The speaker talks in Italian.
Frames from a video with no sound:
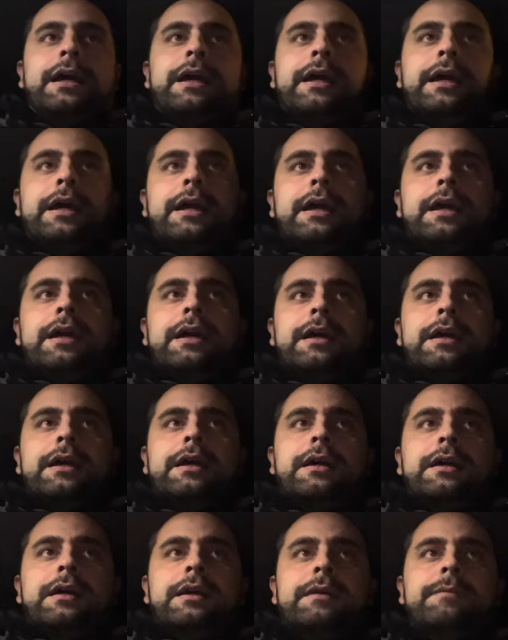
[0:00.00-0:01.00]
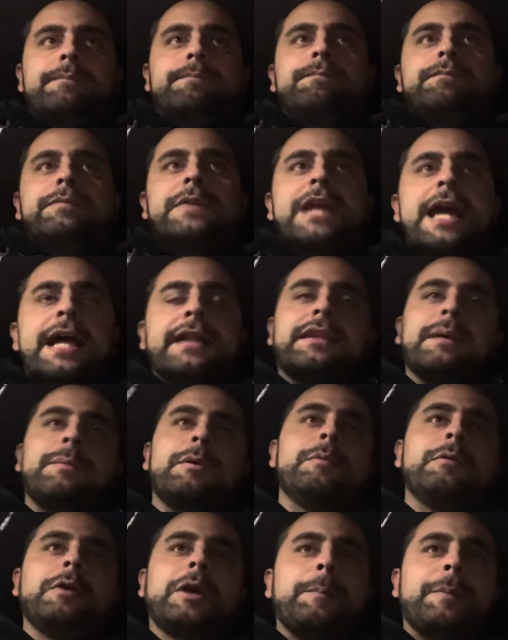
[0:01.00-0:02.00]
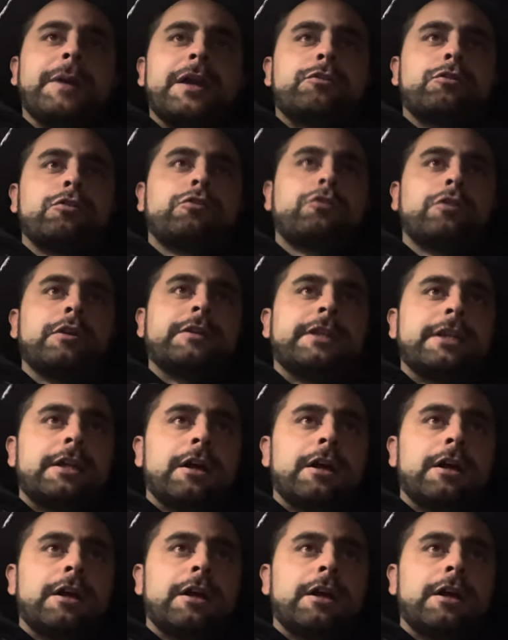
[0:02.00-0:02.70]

Eh, niente abbiamo ripreso i soliti